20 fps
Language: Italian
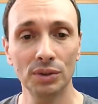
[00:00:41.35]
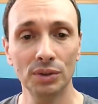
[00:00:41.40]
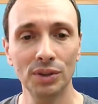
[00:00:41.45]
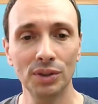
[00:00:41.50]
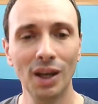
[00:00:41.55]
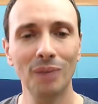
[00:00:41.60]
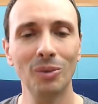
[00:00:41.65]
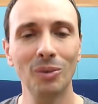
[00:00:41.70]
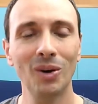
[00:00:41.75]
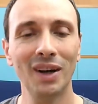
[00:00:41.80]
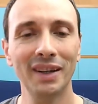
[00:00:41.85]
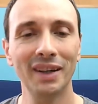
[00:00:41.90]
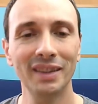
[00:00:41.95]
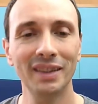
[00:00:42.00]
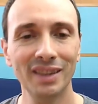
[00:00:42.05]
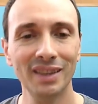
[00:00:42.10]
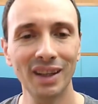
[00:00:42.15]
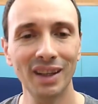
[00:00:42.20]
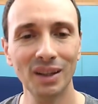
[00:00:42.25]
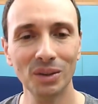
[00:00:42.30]
Siamo
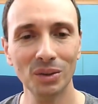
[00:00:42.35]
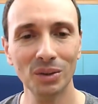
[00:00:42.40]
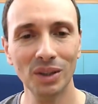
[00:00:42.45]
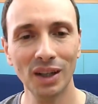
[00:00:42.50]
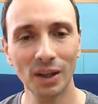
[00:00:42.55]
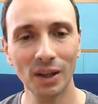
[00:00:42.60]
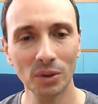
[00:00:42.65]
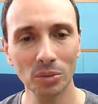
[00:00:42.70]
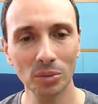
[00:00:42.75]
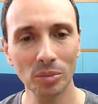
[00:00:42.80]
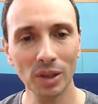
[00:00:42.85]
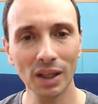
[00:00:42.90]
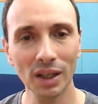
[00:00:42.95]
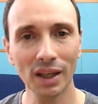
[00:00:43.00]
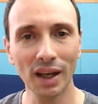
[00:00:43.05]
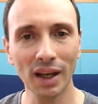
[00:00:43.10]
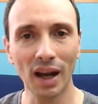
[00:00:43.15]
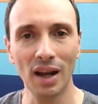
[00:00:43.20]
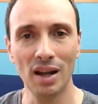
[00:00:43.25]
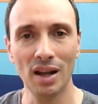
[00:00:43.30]
all'interno della
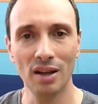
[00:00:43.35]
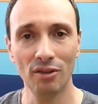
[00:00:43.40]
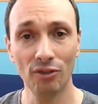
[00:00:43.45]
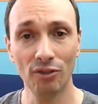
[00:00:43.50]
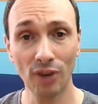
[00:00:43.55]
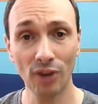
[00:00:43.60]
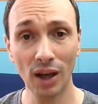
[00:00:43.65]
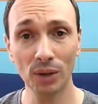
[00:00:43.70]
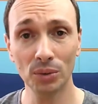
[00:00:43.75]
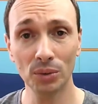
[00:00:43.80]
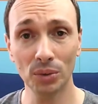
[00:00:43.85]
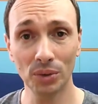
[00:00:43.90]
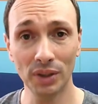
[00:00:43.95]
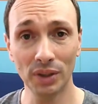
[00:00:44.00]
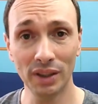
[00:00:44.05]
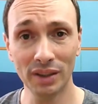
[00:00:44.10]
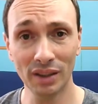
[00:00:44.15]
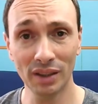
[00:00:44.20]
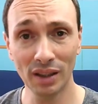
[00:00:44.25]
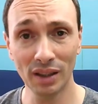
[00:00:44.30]
rubrica Flauto
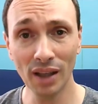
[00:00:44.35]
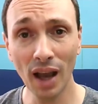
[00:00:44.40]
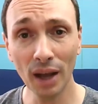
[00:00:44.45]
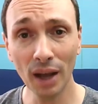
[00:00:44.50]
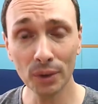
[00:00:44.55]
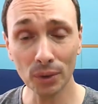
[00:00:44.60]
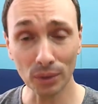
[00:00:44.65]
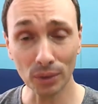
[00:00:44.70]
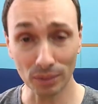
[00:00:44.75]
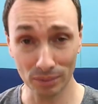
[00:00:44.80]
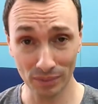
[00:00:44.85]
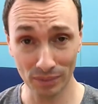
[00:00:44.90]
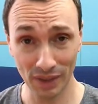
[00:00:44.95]
Italiano,